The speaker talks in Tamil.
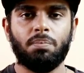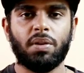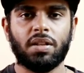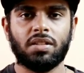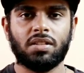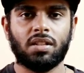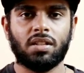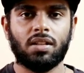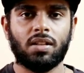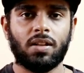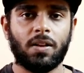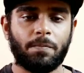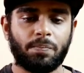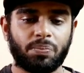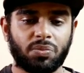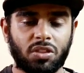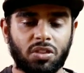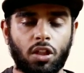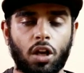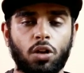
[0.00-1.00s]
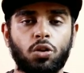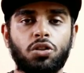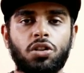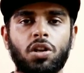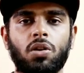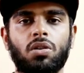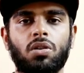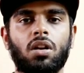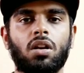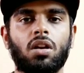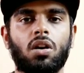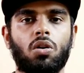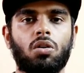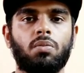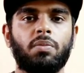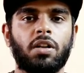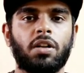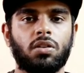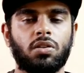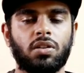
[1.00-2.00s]
பேசுனது தனுஷ் அவர்கள்
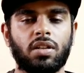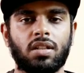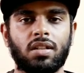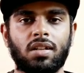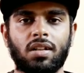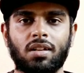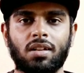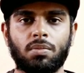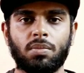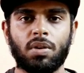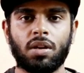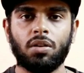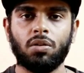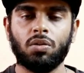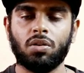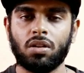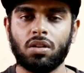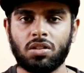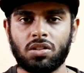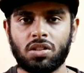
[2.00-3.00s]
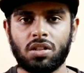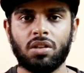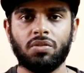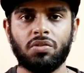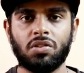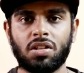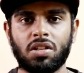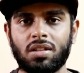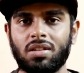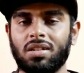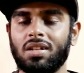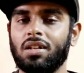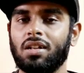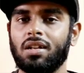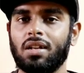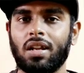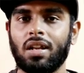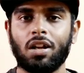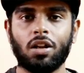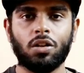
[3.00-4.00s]
கவர்மெண்ட் ஏதோ எதிர்க்கிற மாதிரி ஒரு சின்ன விஷயத்த
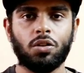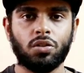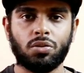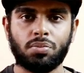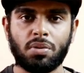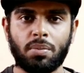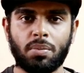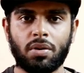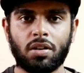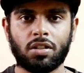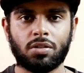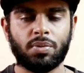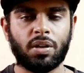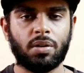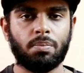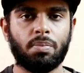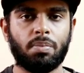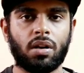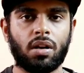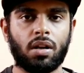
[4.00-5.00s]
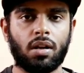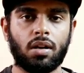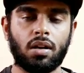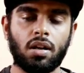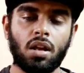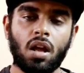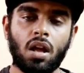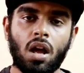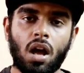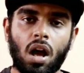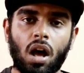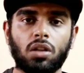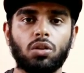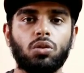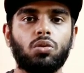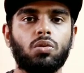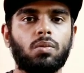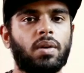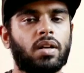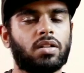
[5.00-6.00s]
எல்லா நியூஸ் பேப்பரில் ஸ்ப்ரெட் பண்ணார்
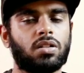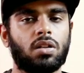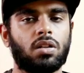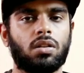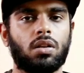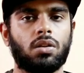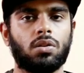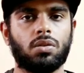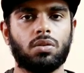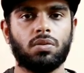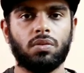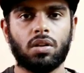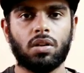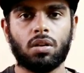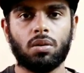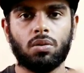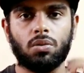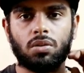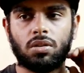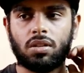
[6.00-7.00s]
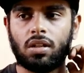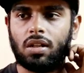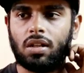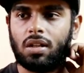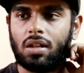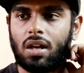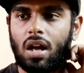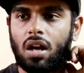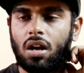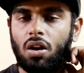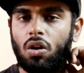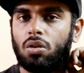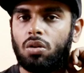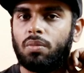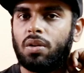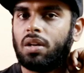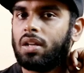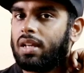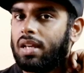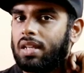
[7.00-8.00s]
அதுக்கும் ஆக்சுவலாக தனுஷ் விளக்கம் கொடுத்தாரு நான்
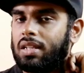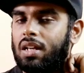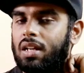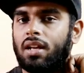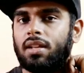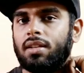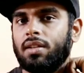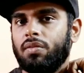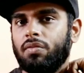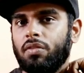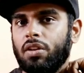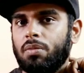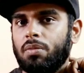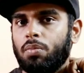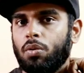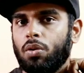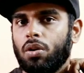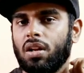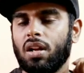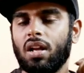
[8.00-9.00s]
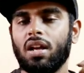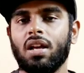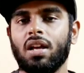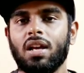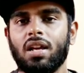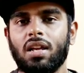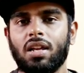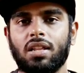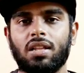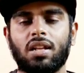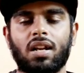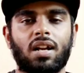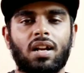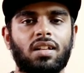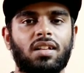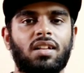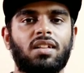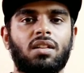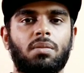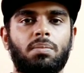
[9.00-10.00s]
கவர்மெண்ட்டுக்கு எதிராக இந்த ட்வீட் போடலை
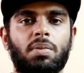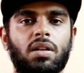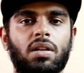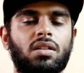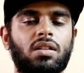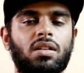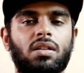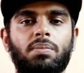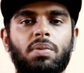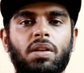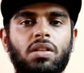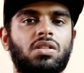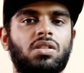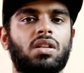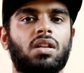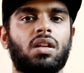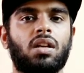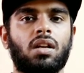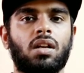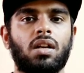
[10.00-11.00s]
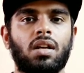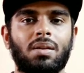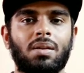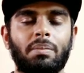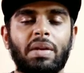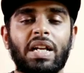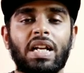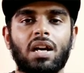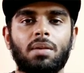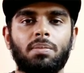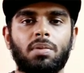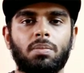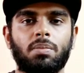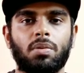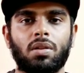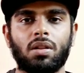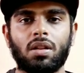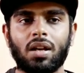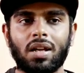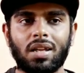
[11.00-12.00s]
இதனால தான் இந்த படத்துக்கு பிரச்சனை மீடியா
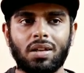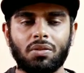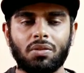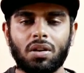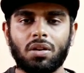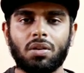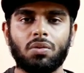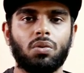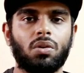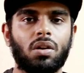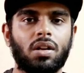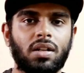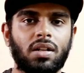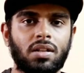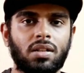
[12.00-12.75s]
பீப்புள் தான் இவரை உள்ளே